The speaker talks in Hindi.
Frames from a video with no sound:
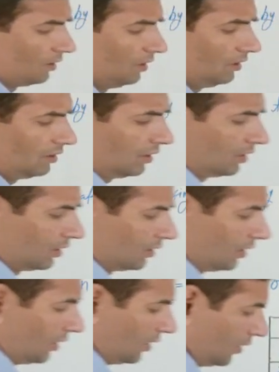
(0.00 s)
तीन से कट
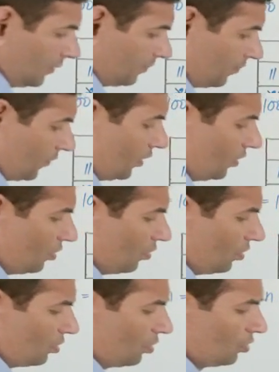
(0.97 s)
जाएगा
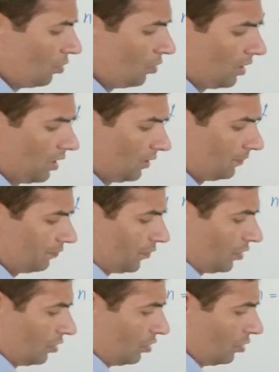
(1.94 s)
इसको इसको जोड़ना
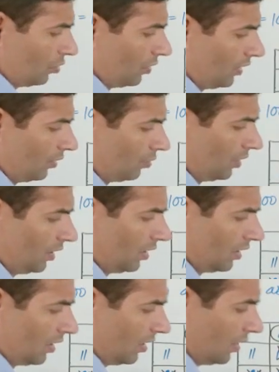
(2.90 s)
चौदह तो
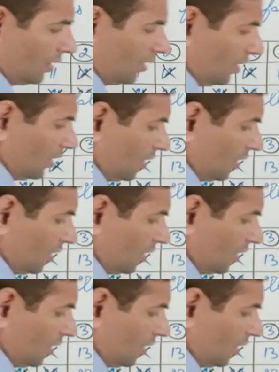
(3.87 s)
नहीं कटेगा